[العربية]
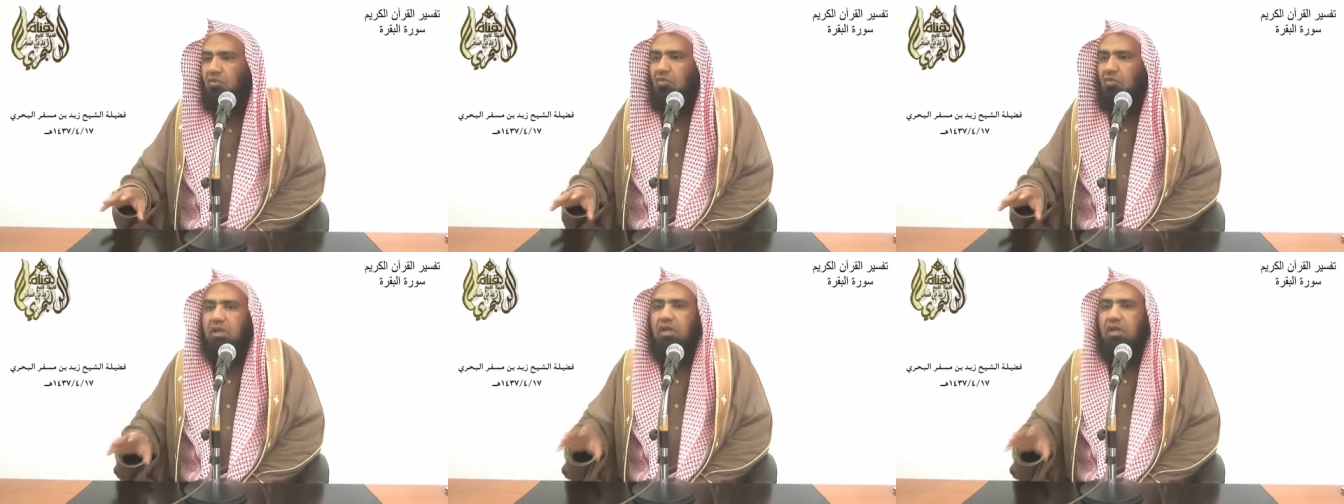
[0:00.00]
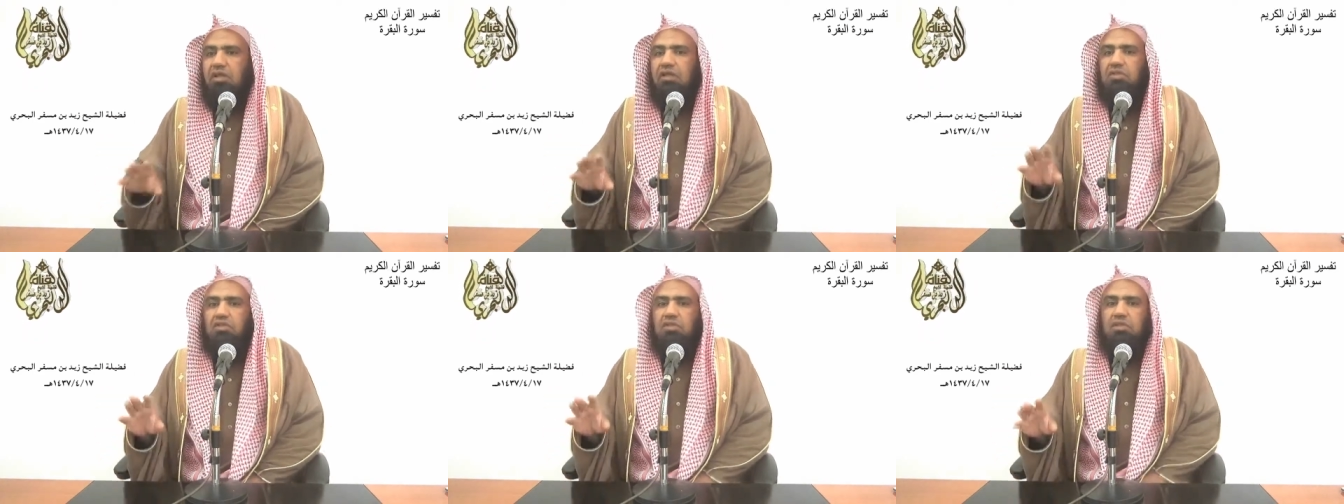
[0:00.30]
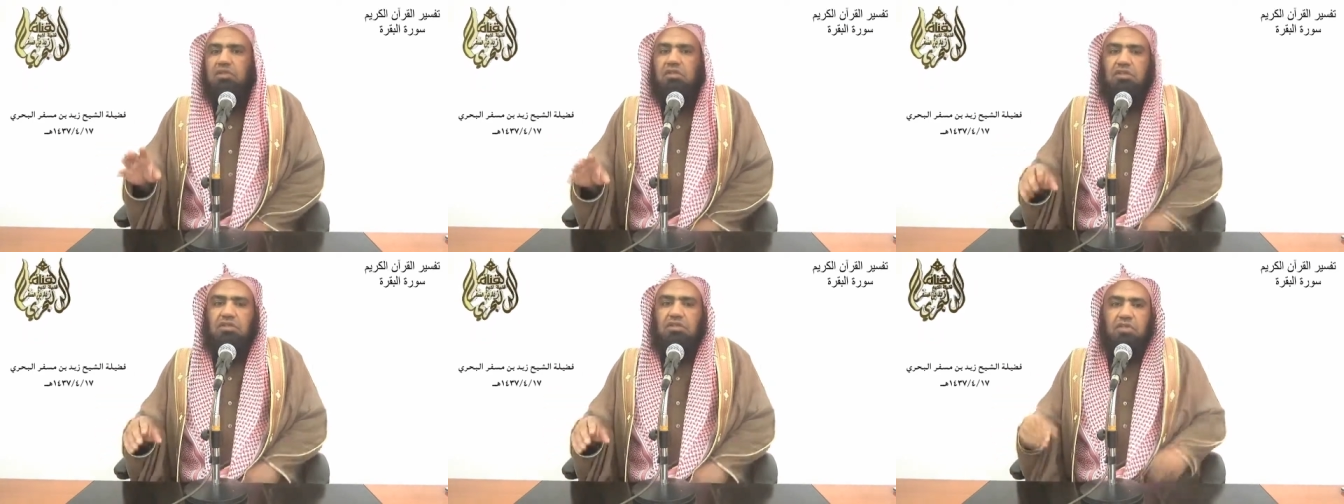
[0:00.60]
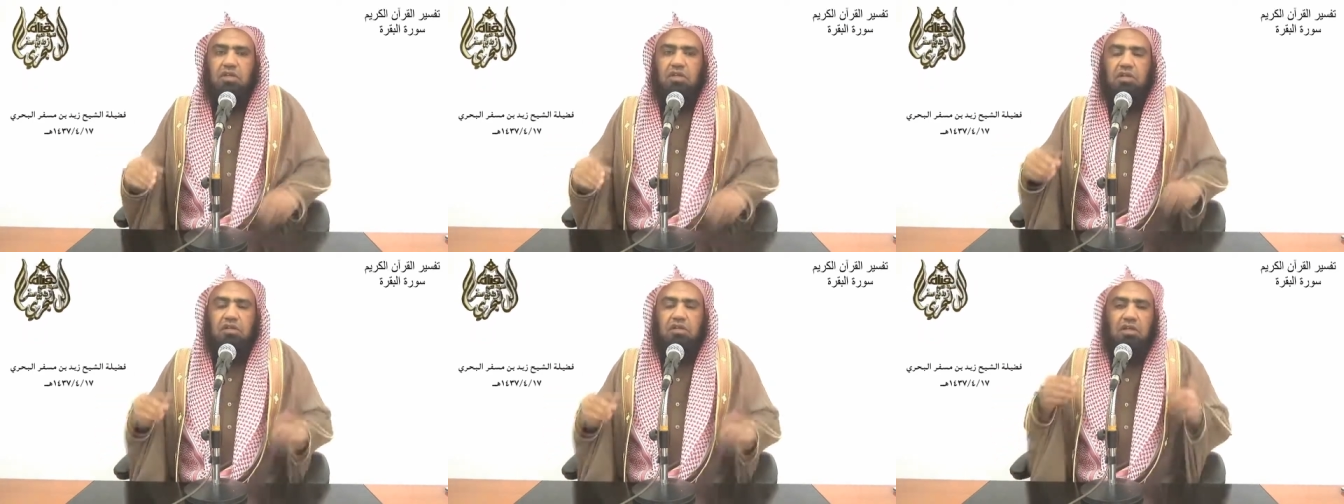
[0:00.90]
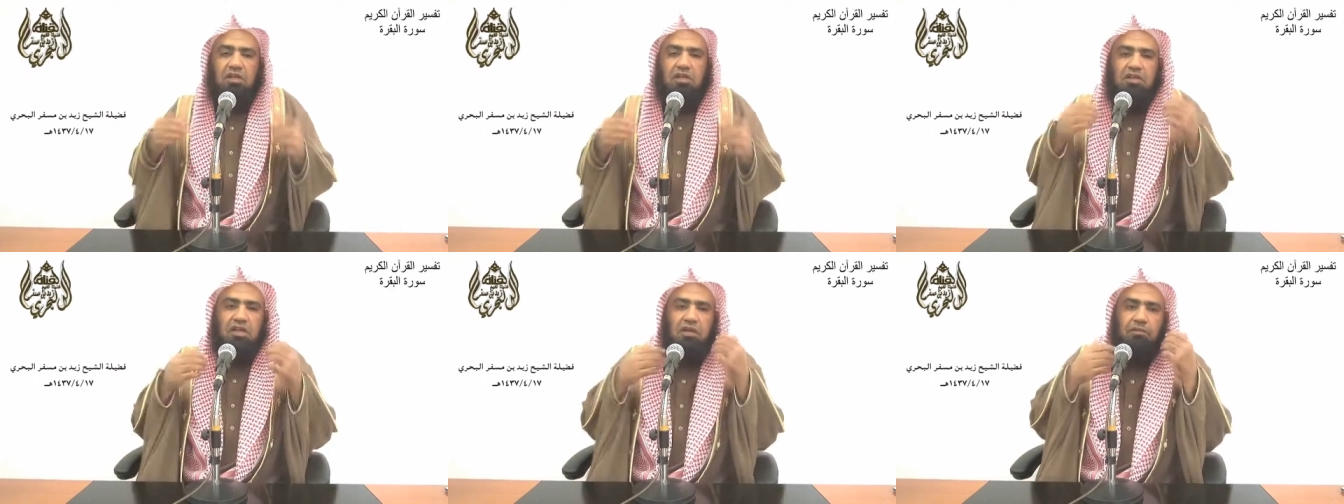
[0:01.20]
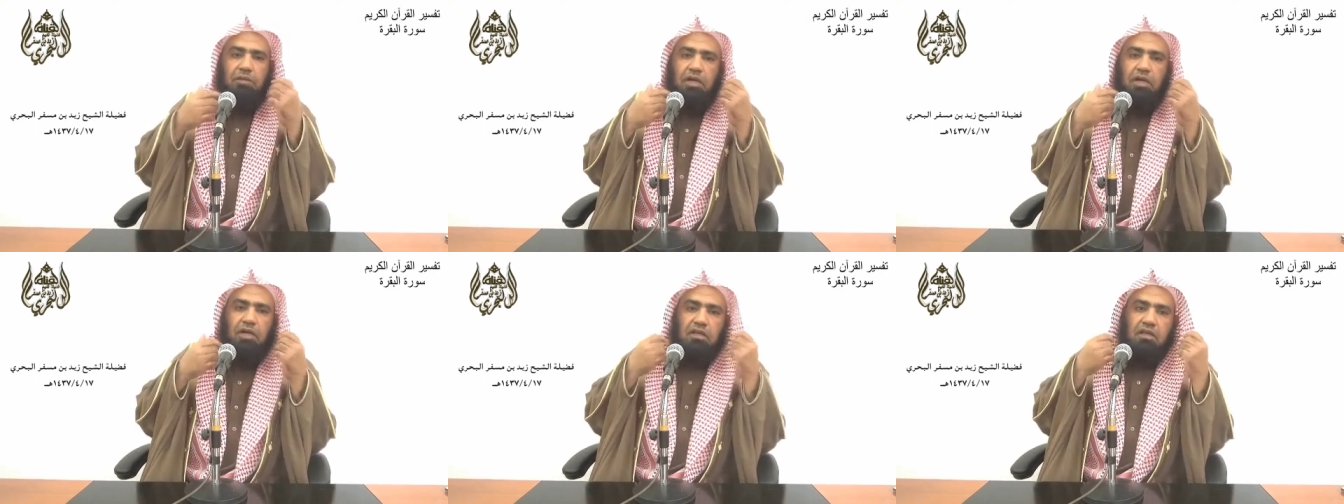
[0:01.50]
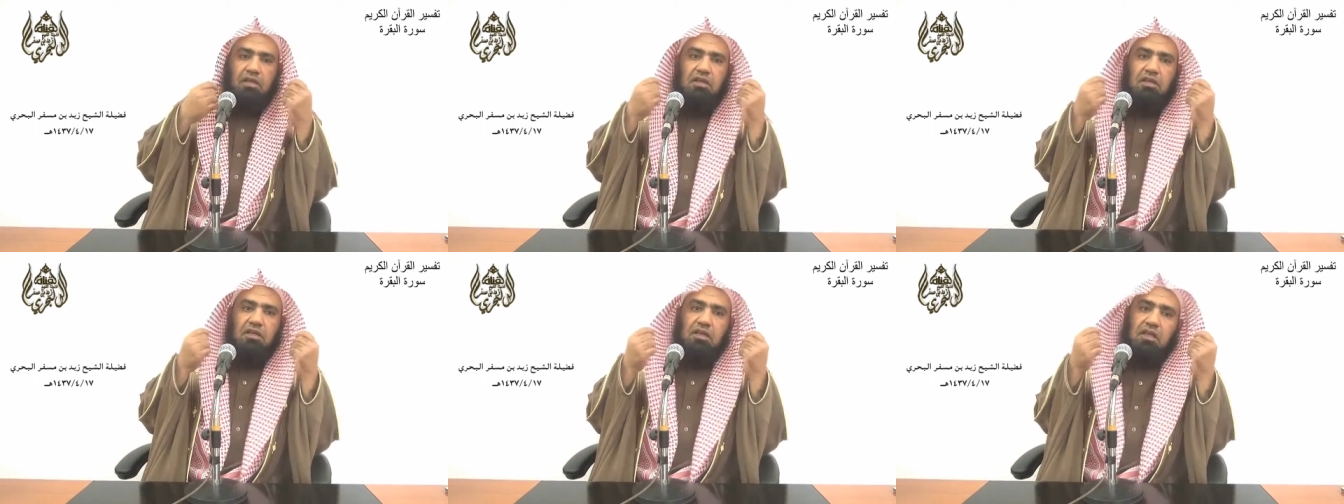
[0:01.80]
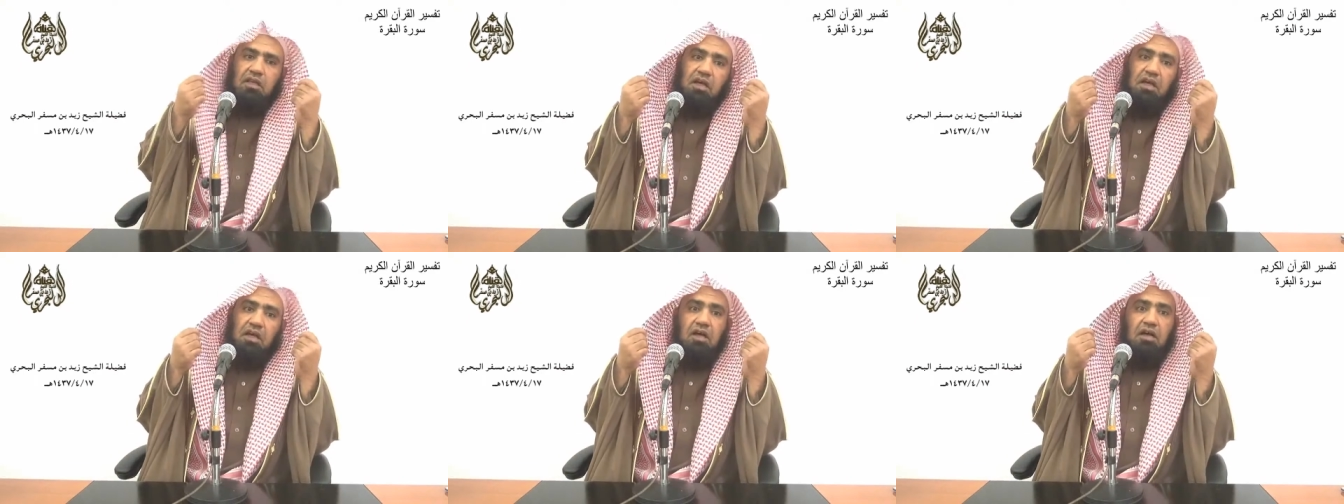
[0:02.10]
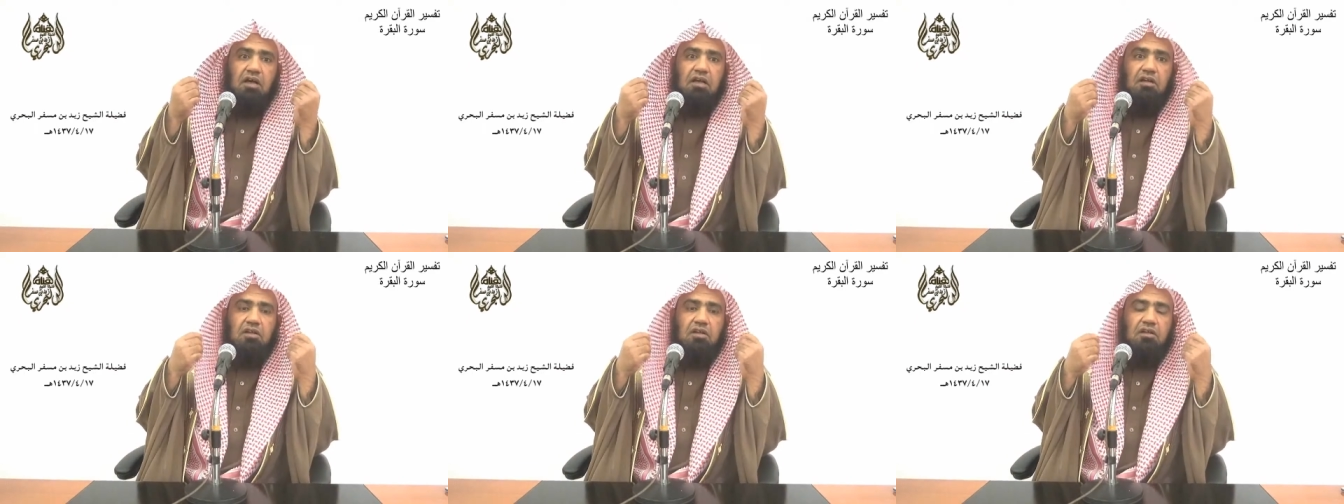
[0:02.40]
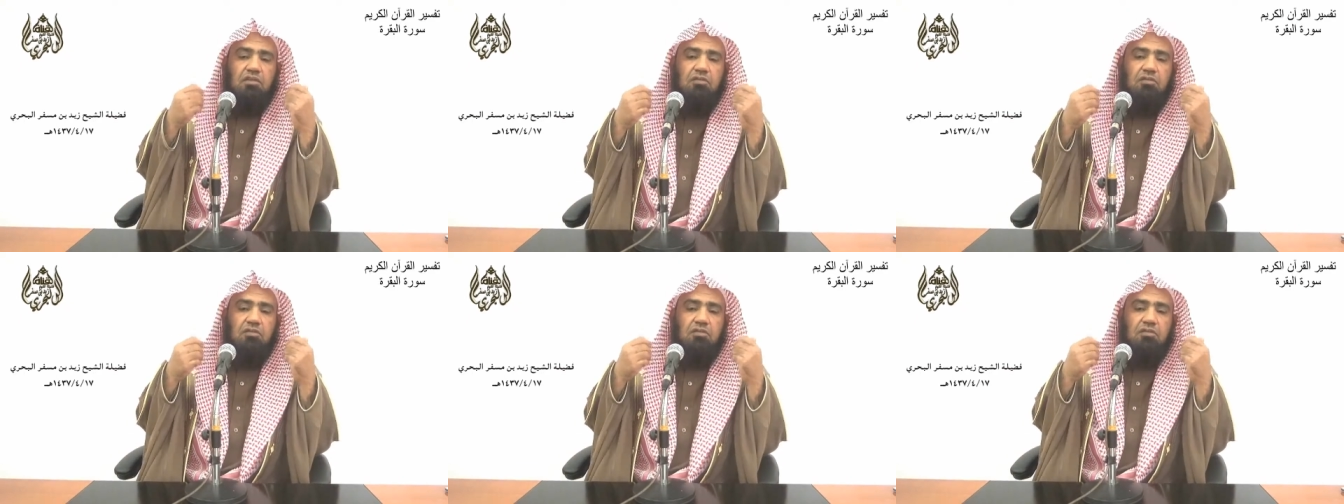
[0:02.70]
ولا يصل الإنسان إلى الكمال إلا